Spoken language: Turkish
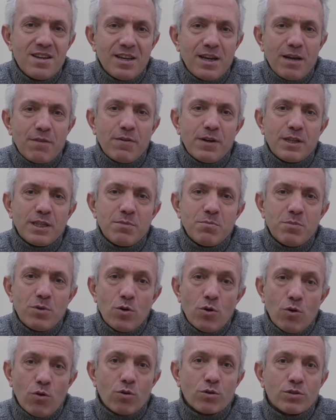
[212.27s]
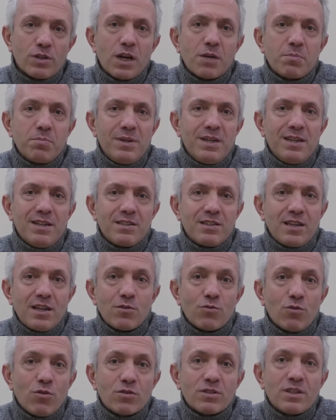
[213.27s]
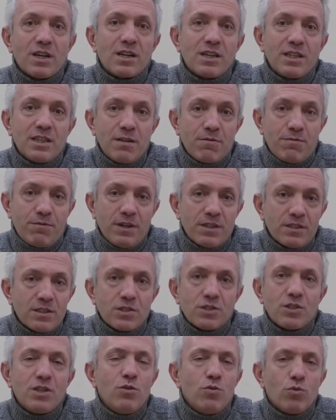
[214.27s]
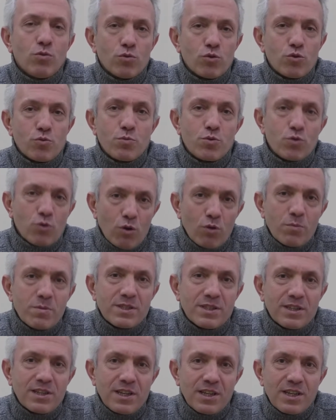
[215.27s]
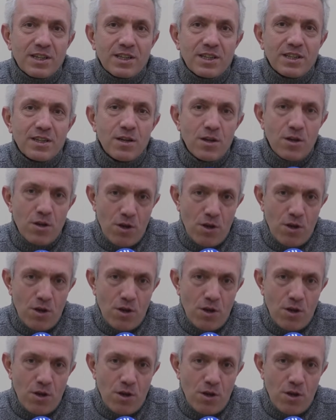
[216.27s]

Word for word: Efendim ortak birliktelik, ortak hedef fazlasıyla oluşmuş olması gerekir.